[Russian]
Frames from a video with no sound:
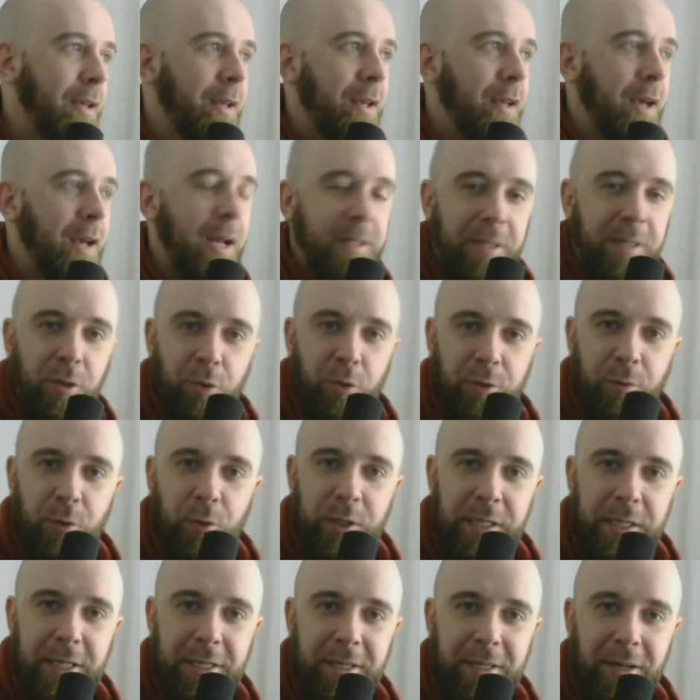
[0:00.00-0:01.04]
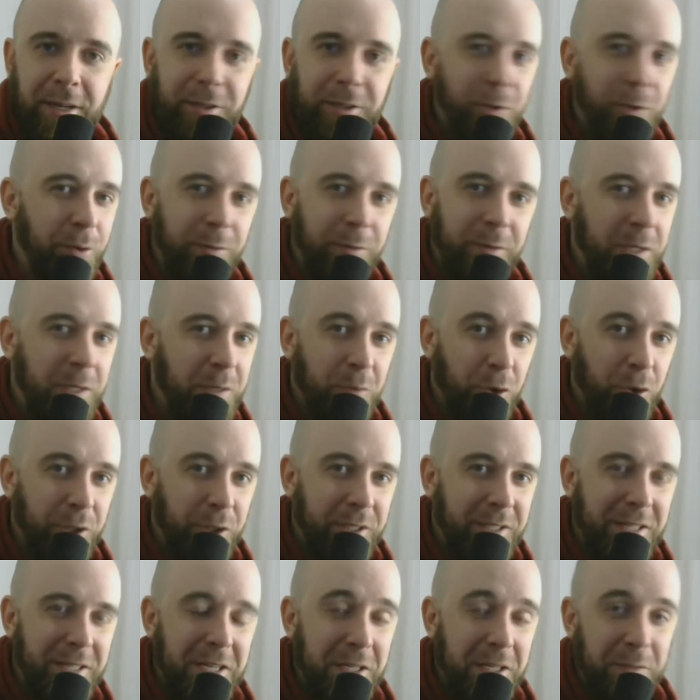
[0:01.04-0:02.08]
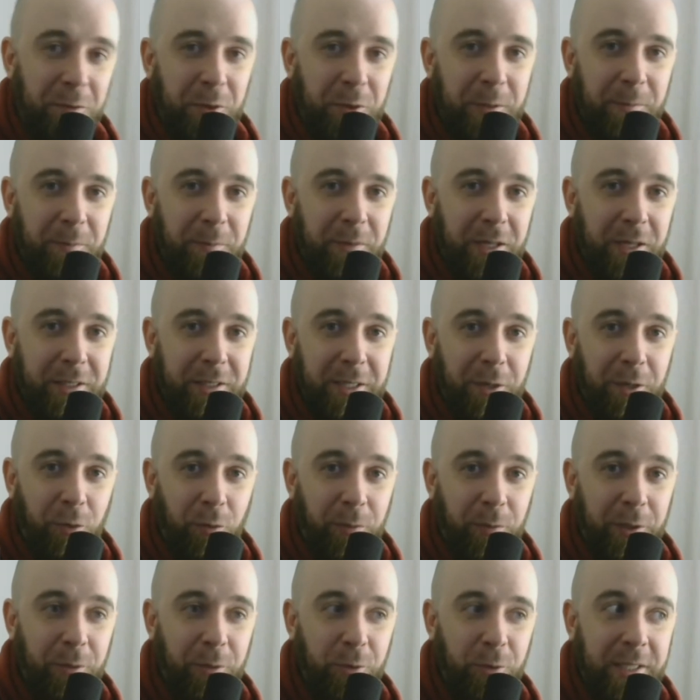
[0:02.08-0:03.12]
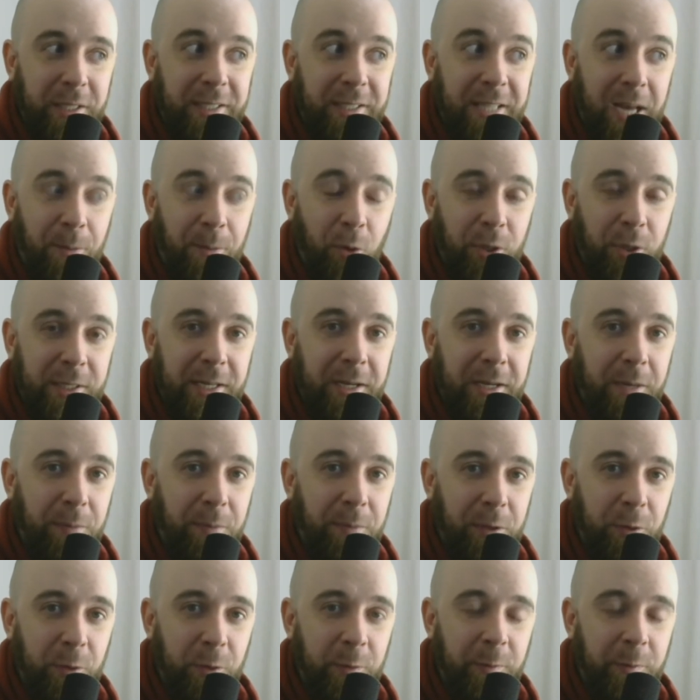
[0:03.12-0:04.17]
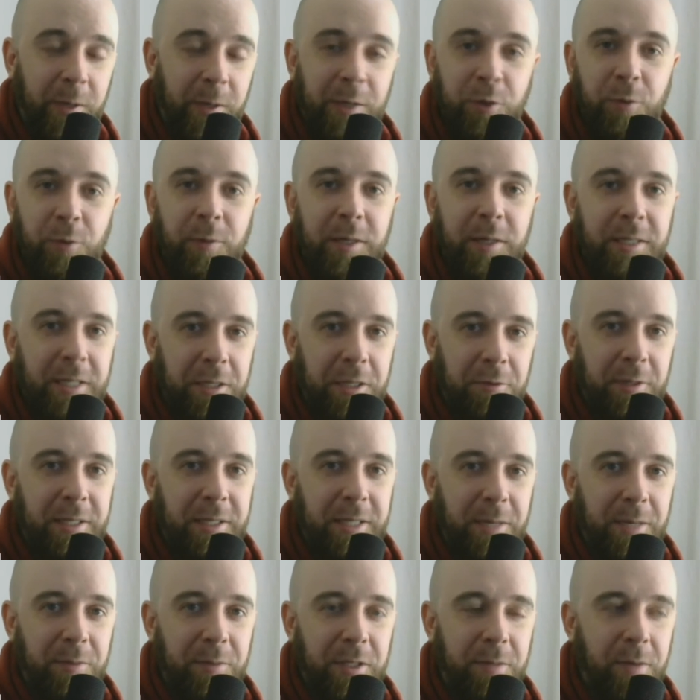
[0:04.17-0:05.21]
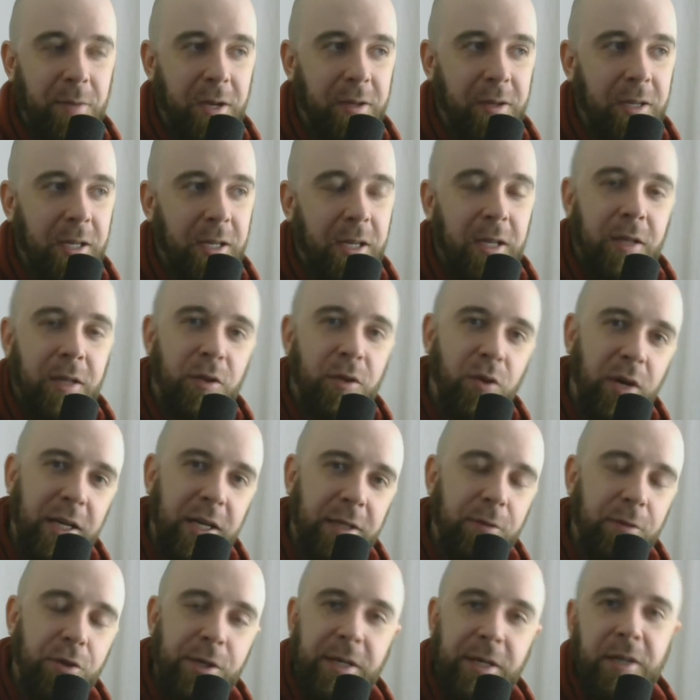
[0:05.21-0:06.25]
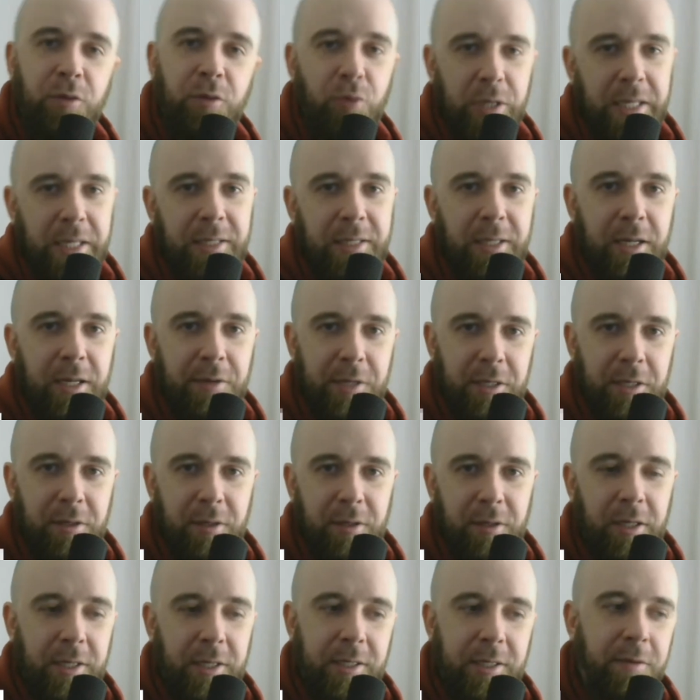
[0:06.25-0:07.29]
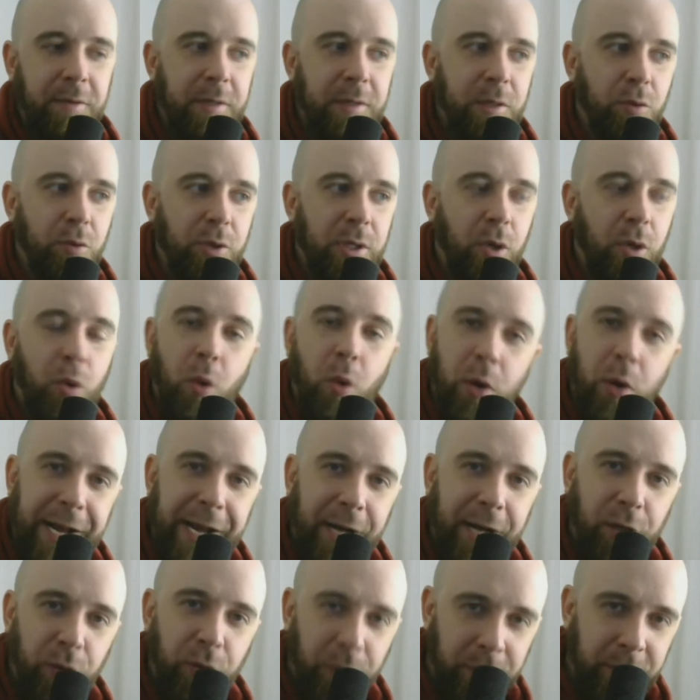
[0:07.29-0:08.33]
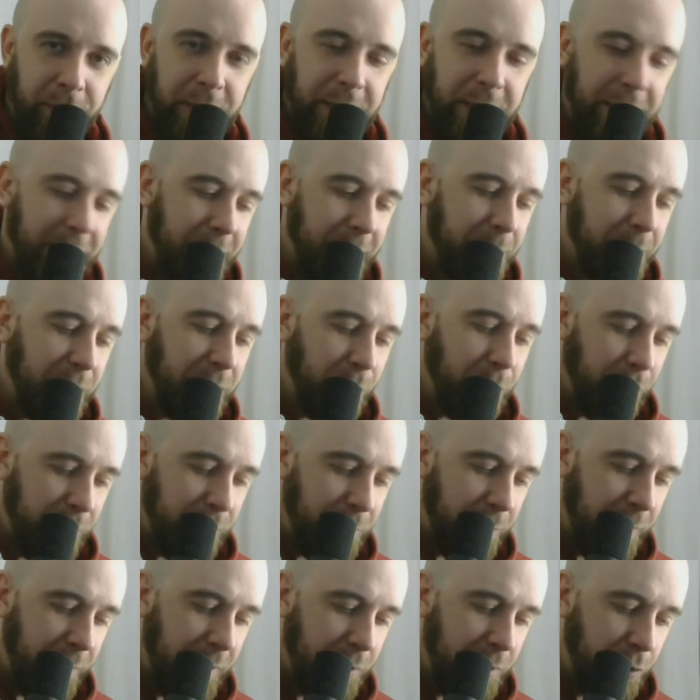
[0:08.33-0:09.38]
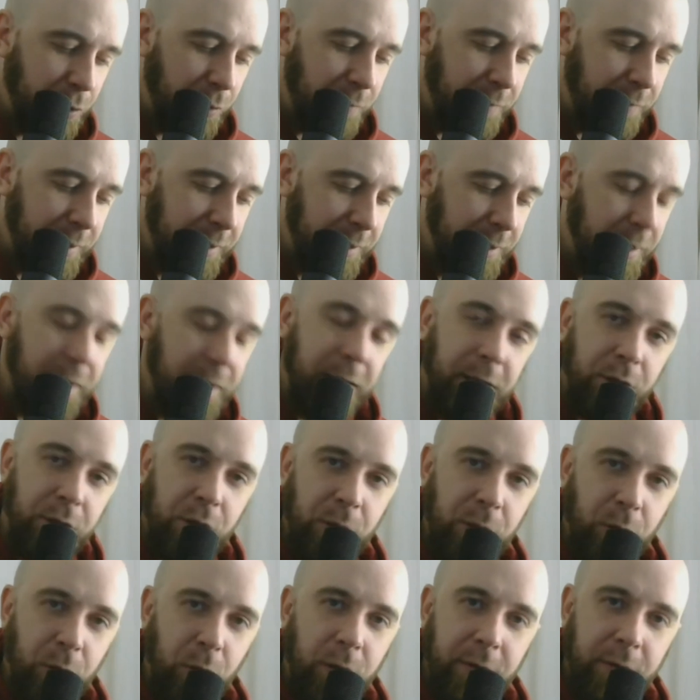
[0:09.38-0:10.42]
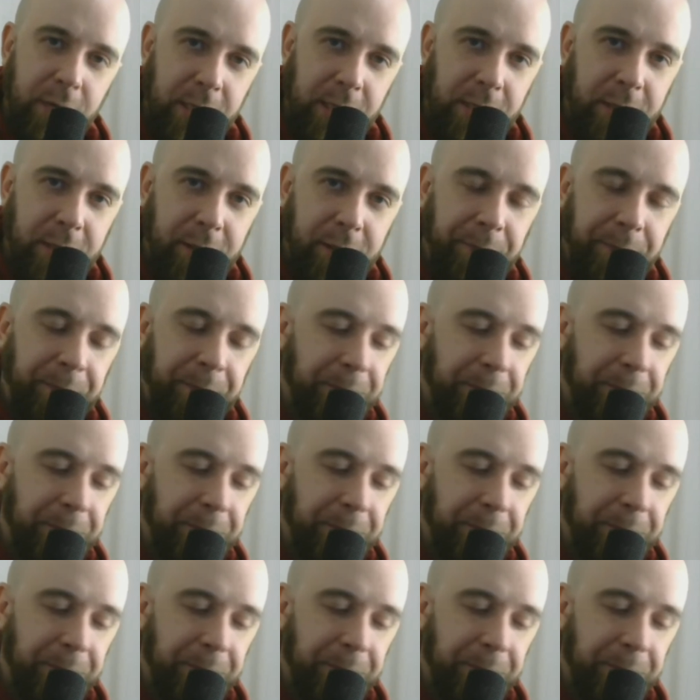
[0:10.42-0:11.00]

оценку свою снизили, но вы не можете снизить свою оценку, потому что самооценка подразумевает, что вы оцениваете сами себя. Но этого человека нужно остановить, и остановить нужно корректно, подразумевает, что вы человеку говорите,